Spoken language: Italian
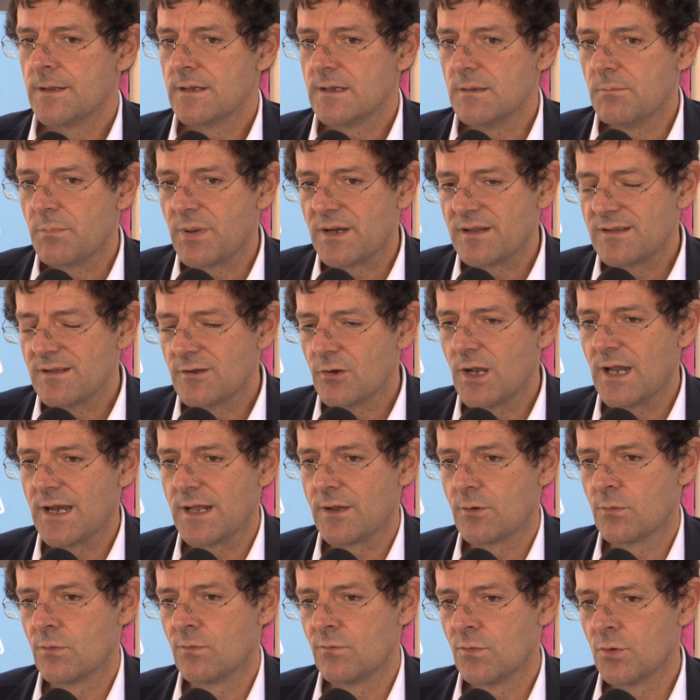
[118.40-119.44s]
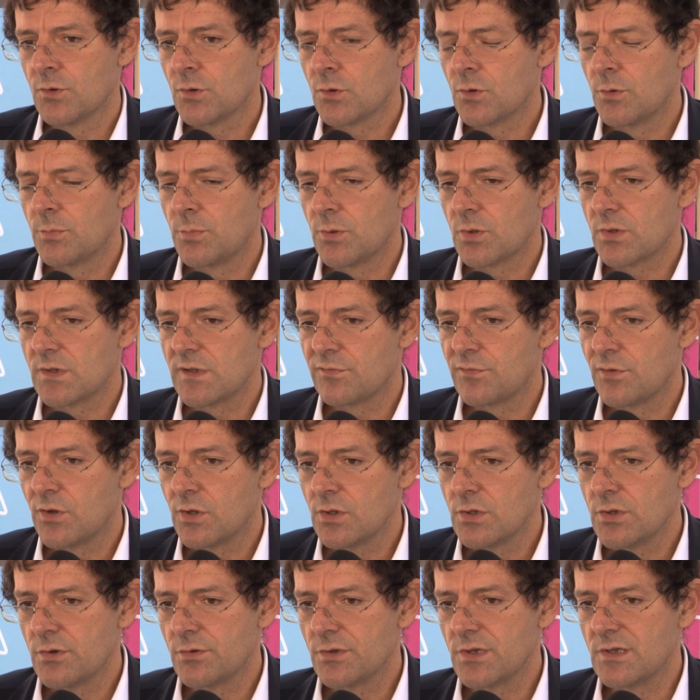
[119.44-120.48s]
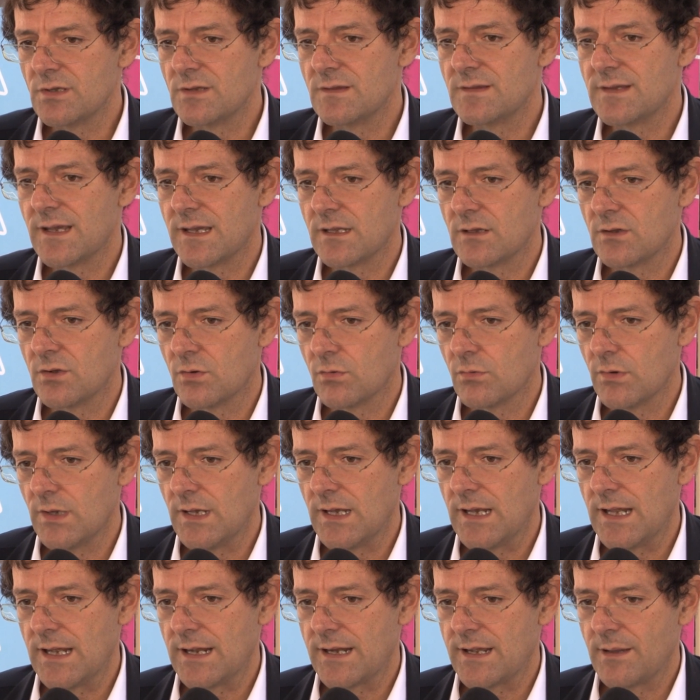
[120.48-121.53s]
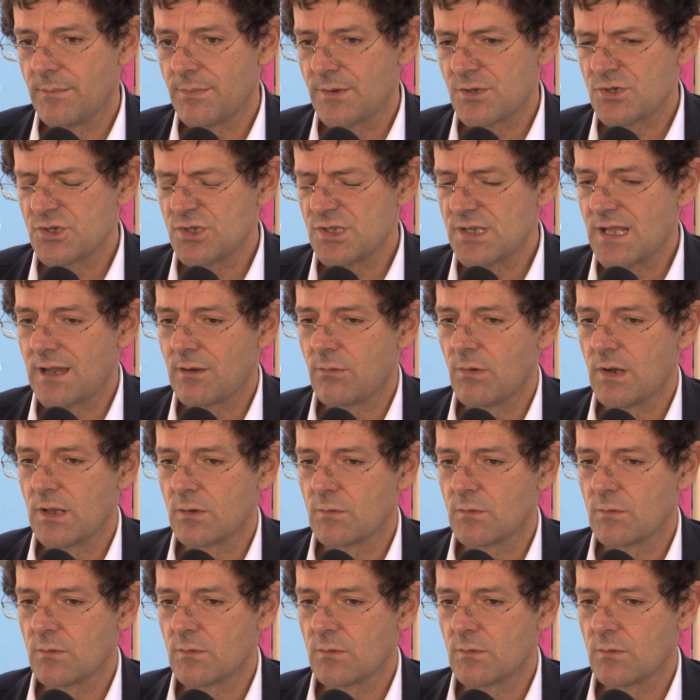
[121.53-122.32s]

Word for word: In particolare col voto col portafoglio io intendo quella capacità, quella